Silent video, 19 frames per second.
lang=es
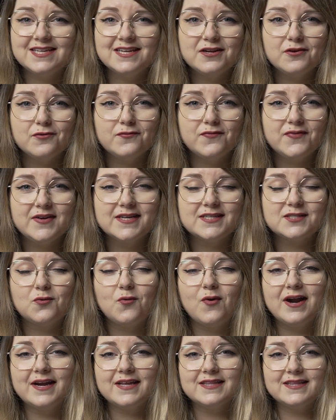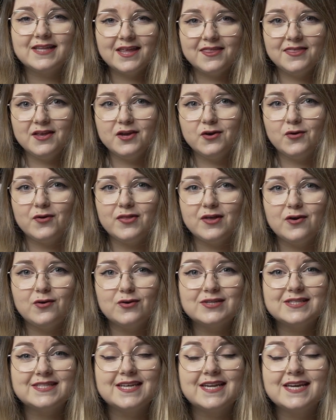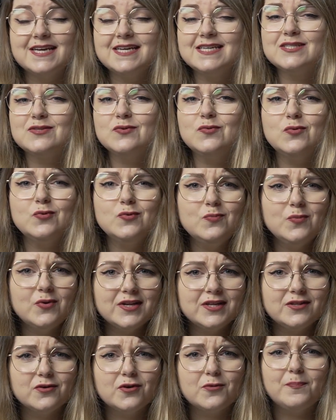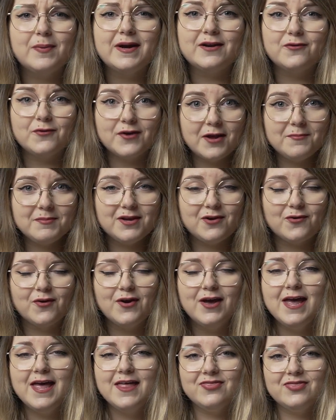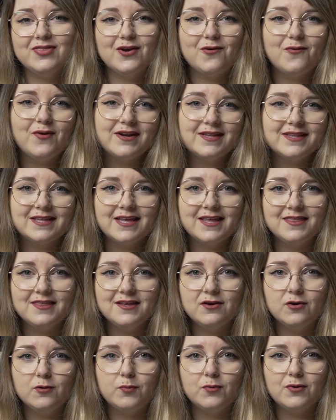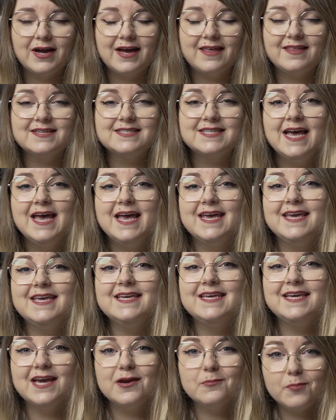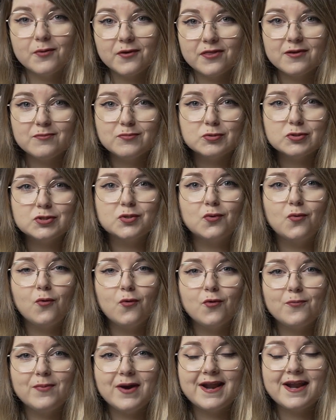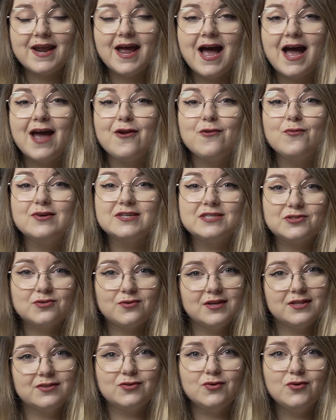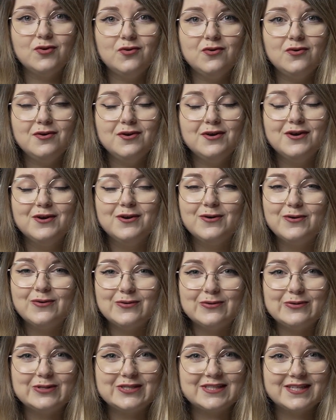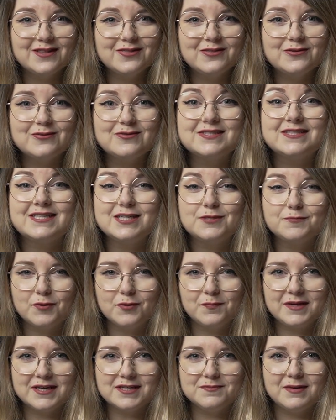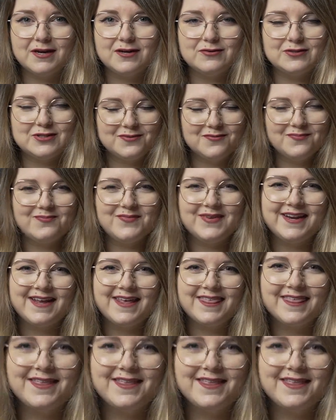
Xeneon Flex 45 de Corsair es un monitor panorámico de 45 pulgadas y que podemos curvar a nuestro antojo usando nuestras propias manos. Mirad.